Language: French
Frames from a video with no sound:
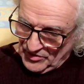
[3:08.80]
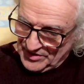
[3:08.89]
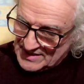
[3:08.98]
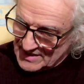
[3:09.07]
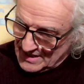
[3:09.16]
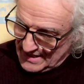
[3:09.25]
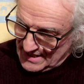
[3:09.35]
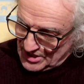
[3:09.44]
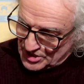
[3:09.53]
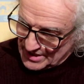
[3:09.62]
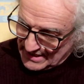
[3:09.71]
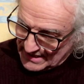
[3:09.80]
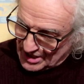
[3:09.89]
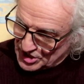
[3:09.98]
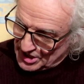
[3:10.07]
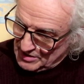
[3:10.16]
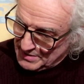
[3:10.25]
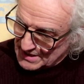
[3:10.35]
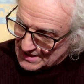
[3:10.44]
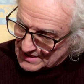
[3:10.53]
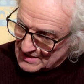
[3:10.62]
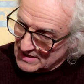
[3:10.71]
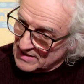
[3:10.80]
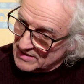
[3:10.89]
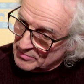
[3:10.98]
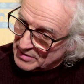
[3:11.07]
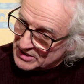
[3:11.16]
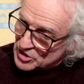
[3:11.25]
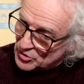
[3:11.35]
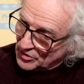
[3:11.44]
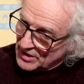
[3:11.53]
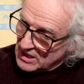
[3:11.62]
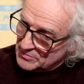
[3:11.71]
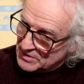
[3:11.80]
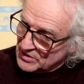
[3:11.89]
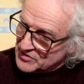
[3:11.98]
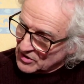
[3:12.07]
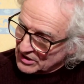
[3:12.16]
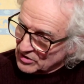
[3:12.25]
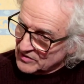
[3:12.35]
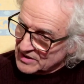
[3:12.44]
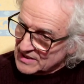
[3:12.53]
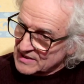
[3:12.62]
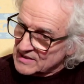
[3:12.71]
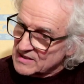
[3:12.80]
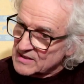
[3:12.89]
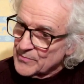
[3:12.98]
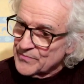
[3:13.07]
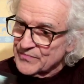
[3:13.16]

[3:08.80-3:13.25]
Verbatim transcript: Vanda Selège et la chienne Becky, Pâté Journal 1990.